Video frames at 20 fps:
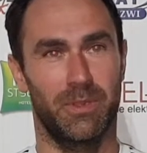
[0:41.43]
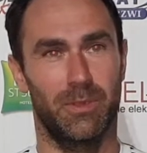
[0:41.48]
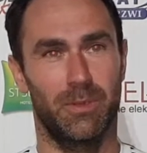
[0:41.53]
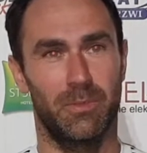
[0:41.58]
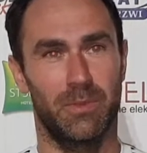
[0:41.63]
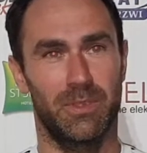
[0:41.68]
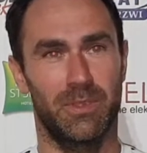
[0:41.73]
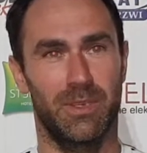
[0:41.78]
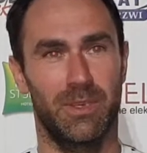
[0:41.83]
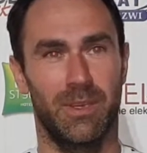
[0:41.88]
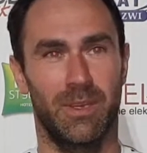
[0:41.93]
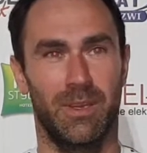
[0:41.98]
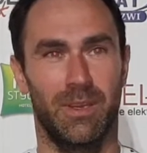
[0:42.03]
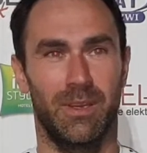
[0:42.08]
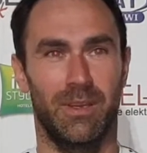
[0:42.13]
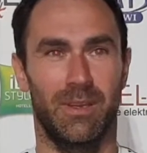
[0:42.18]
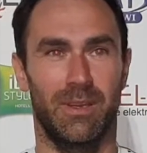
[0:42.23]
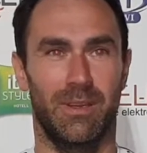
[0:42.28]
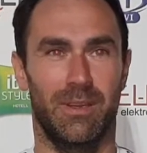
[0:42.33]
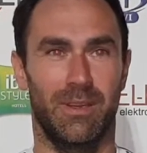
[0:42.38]
Natomiast
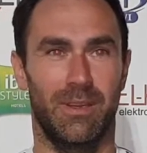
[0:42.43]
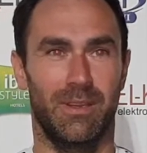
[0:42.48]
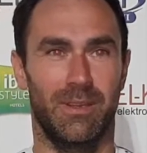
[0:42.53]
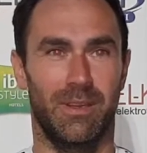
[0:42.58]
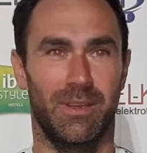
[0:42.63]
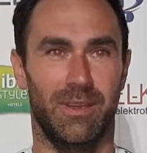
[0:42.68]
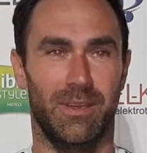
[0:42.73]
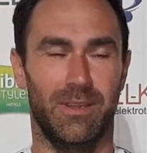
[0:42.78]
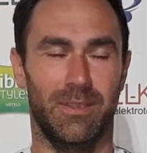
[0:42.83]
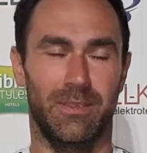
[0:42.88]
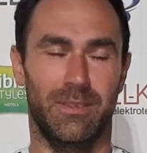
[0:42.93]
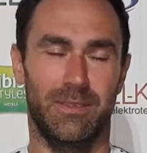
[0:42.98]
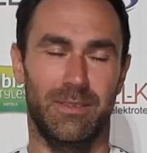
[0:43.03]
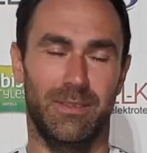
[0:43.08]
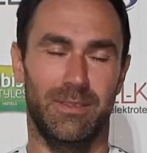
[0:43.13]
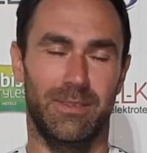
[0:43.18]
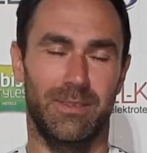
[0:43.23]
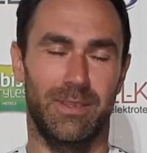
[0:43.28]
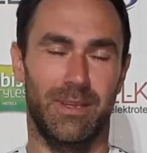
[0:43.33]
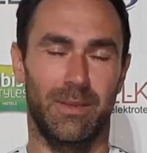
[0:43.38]
tak jak
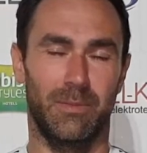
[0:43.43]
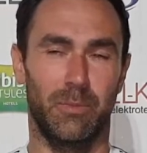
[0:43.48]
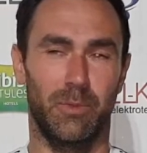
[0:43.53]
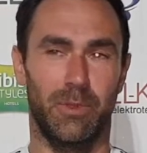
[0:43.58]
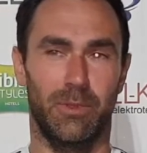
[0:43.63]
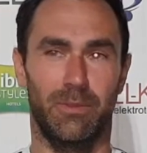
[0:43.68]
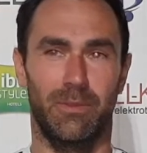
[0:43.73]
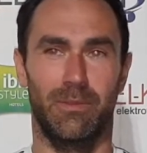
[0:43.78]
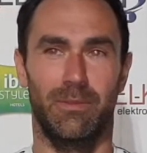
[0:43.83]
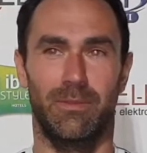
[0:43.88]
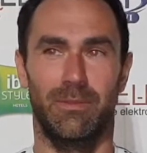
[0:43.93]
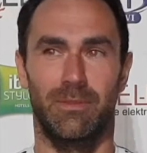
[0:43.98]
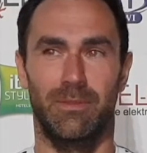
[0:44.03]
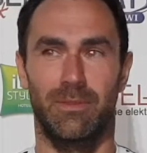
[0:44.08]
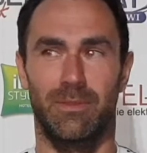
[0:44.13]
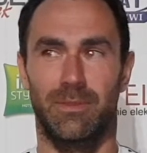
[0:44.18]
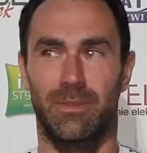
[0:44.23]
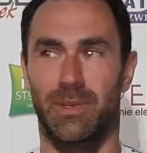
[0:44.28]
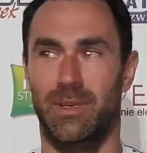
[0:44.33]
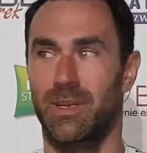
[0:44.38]
jest z nami, no to
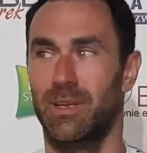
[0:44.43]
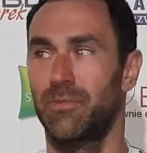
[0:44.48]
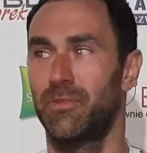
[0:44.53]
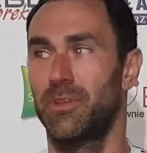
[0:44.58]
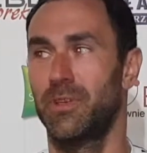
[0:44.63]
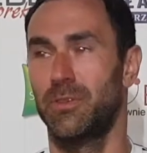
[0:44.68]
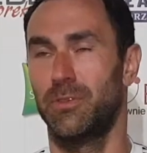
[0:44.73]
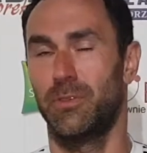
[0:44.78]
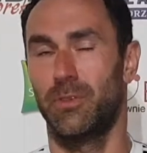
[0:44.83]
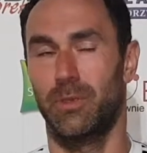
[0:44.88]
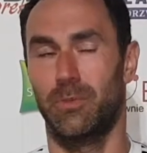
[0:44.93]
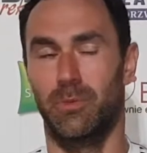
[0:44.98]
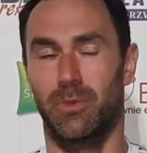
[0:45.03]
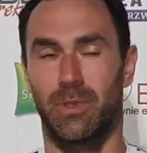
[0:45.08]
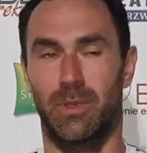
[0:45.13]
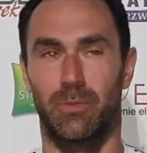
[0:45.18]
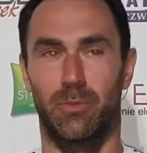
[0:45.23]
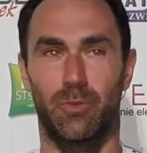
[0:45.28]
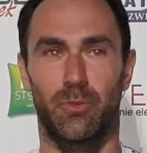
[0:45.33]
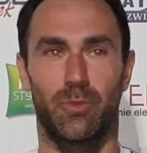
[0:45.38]
tak jak widać dzisiaj
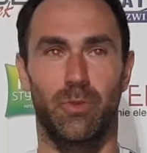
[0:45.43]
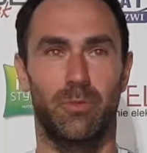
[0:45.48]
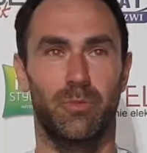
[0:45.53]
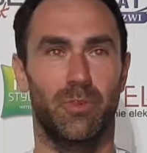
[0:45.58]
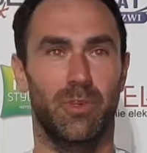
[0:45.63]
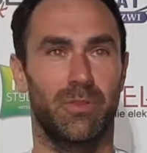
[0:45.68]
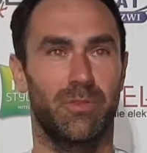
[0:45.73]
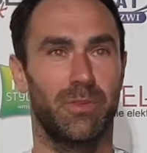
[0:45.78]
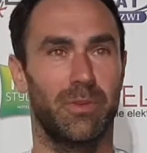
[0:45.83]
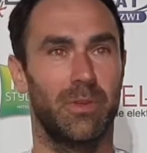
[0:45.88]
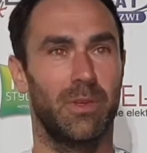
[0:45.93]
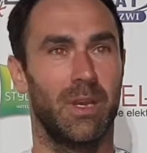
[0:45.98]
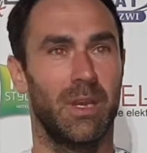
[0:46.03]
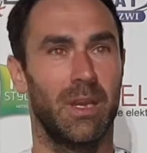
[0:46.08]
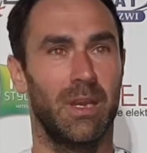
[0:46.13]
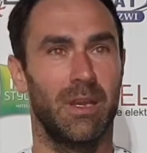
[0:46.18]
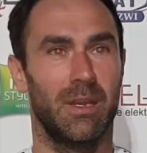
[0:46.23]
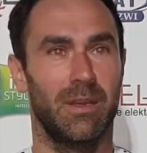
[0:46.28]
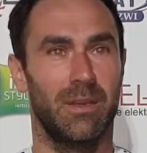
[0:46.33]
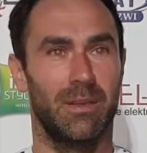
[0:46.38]
było na meczu, do przerwy
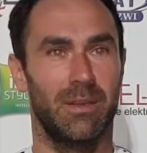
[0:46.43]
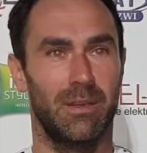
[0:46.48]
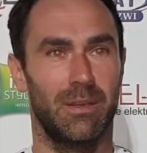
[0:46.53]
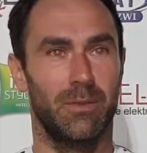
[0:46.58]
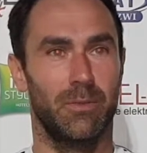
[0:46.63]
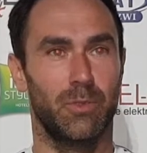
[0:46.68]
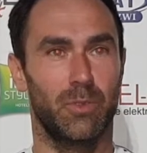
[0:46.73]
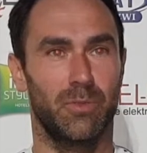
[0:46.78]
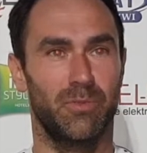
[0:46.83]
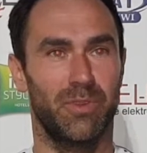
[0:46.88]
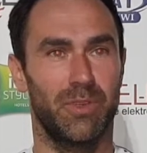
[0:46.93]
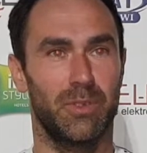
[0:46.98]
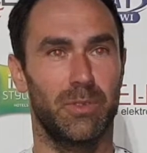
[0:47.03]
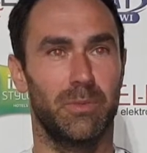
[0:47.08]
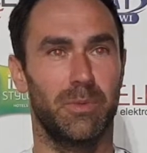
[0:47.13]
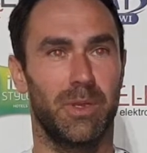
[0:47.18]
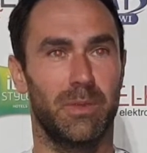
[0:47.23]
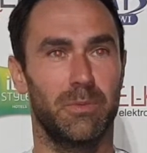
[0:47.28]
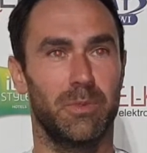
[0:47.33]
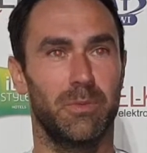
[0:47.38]

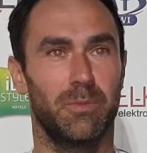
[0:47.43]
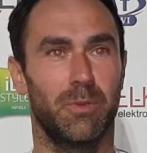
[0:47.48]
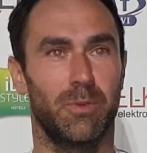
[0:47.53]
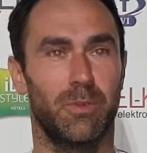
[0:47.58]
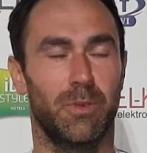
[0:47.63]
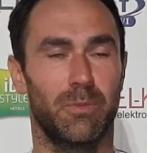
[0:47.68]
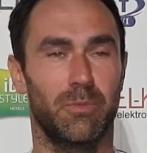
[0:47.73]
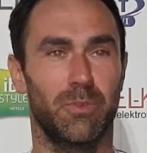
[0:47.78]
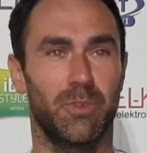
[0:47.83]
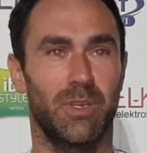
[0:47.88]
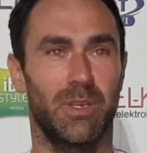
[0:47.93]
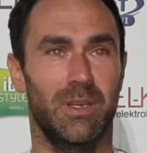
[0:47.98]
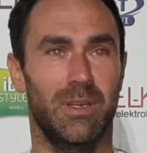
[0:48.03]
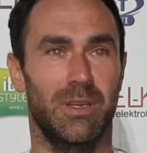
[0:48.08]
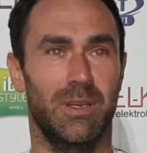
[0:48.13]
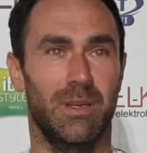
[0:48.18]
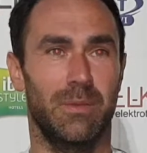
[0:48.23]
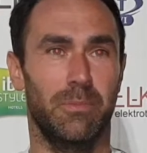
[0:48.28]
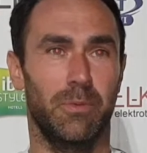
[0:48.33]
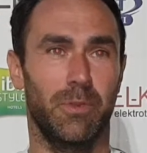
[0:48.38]
utrzymywaliśmy remis, było
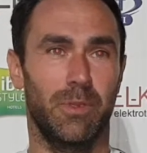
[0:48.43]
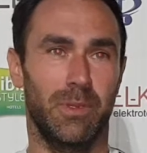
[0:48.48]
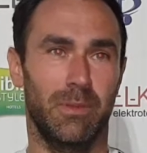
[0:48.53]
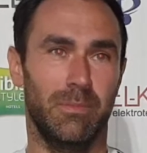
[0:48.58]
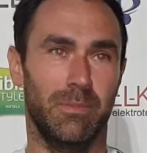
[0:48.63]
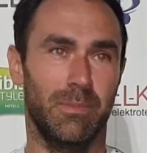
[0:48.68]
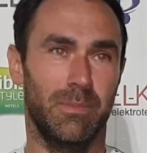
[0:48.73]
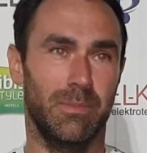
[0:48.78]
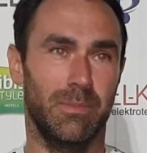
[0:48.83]
dobrze, a potem